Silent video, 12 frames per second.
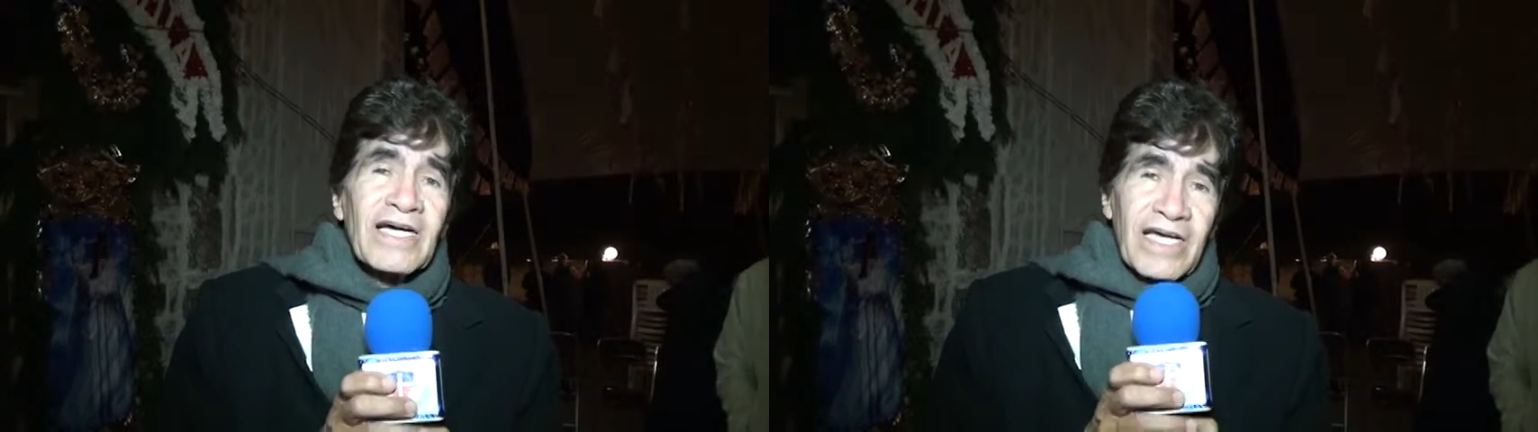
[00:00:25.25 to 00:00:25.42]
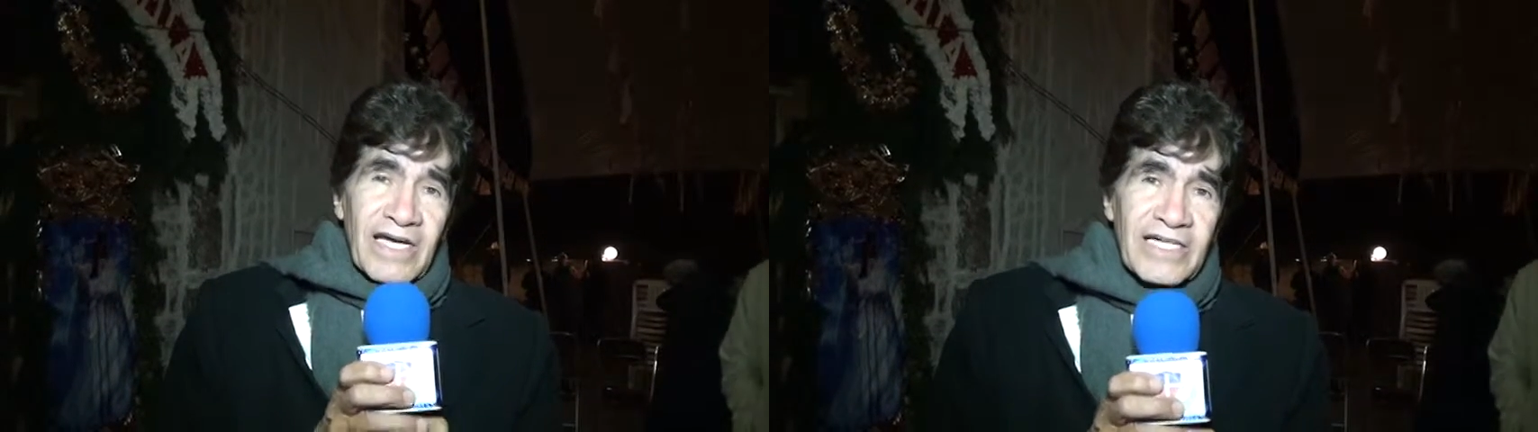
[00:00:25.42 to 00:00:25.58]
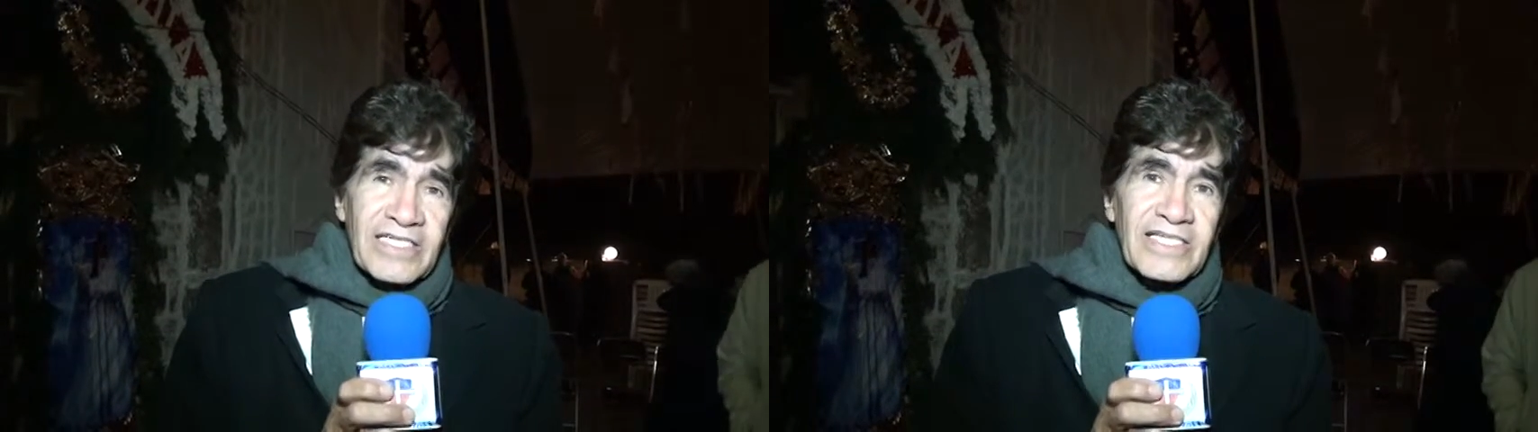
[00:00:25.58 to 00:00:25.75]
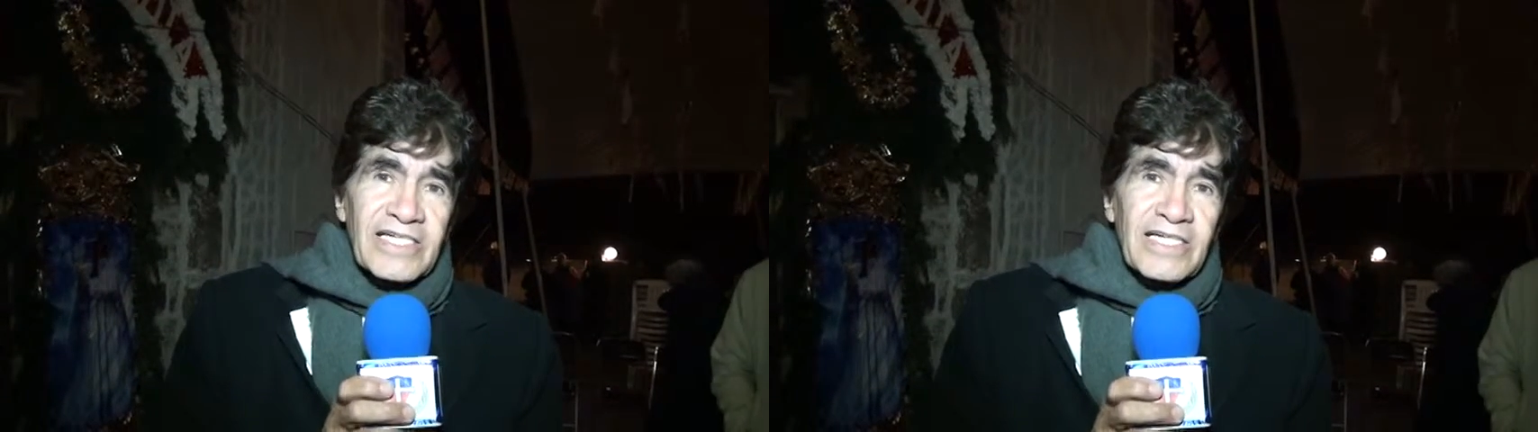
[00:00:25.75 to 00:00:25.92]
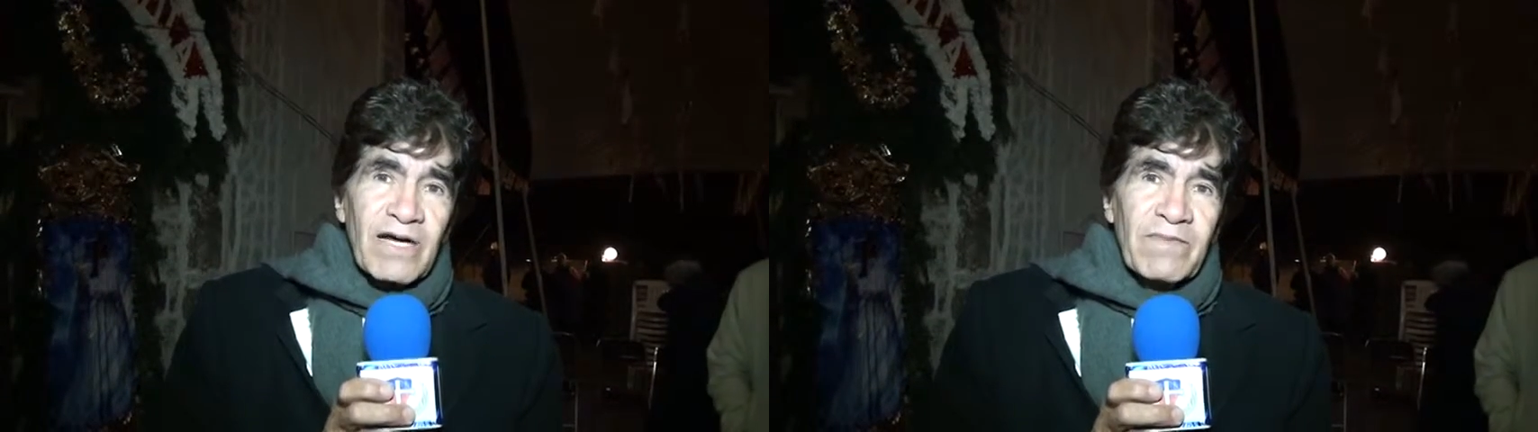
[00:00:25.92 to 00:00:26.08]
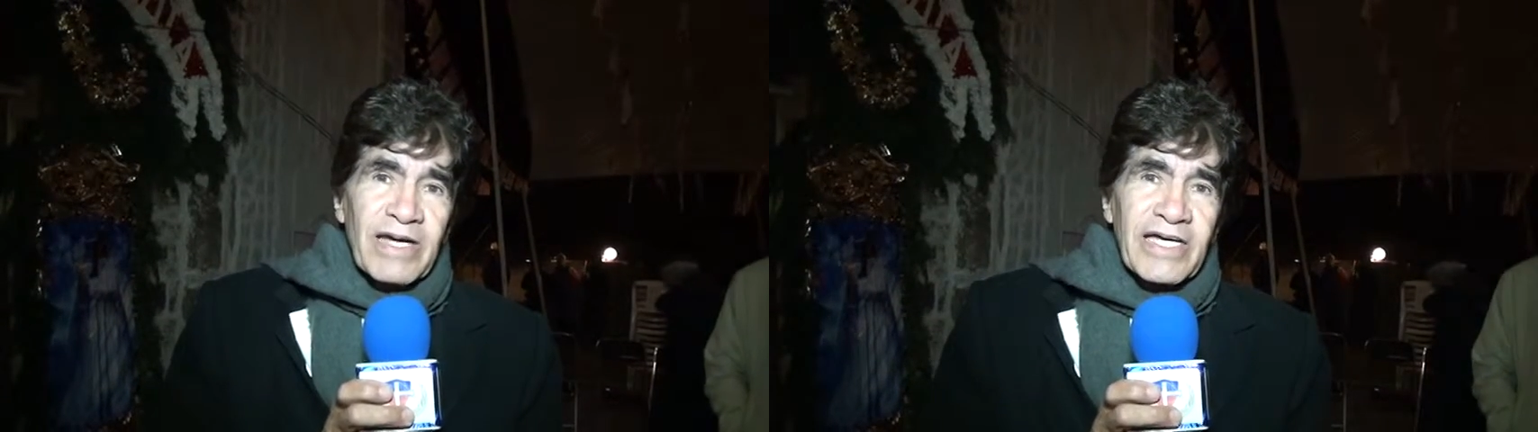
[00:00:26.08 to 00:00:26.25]
que
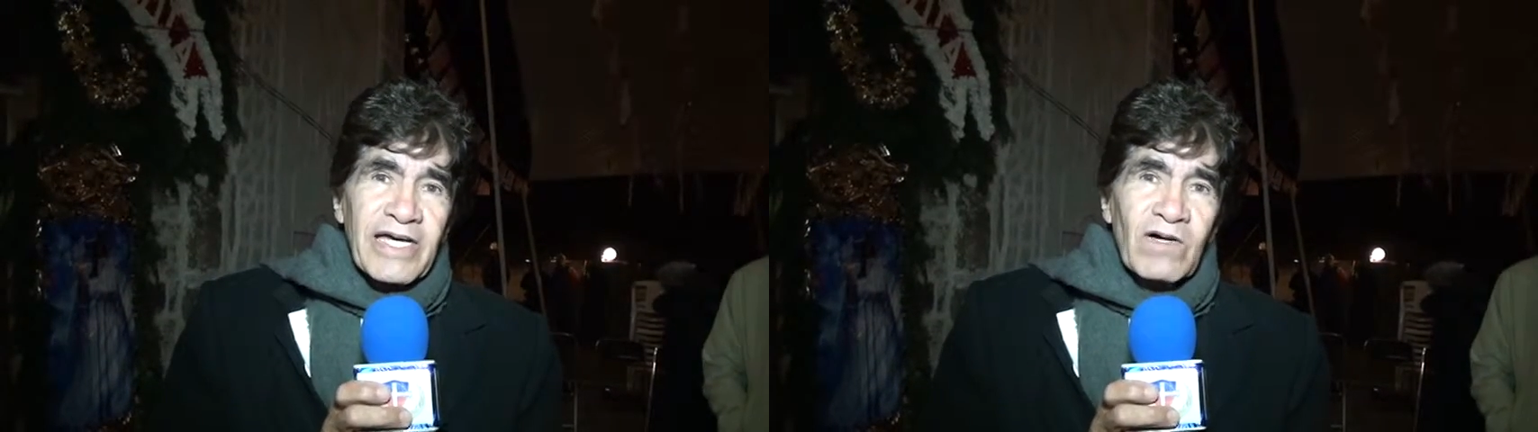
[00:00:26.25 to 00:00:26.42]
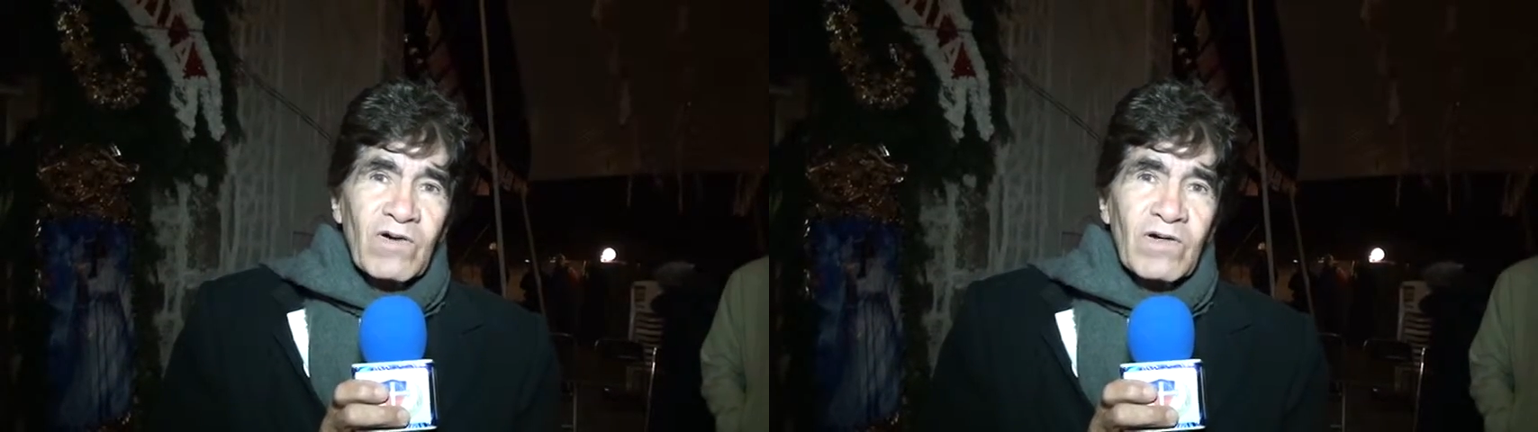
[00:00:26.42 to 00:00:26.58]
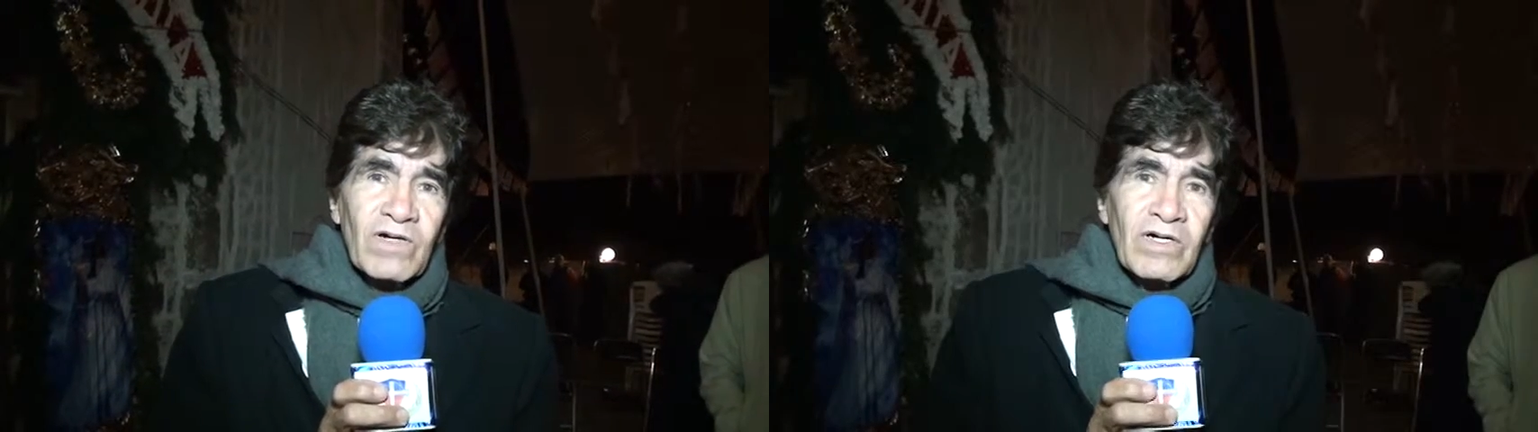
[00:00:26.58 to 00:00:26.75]
necesita México.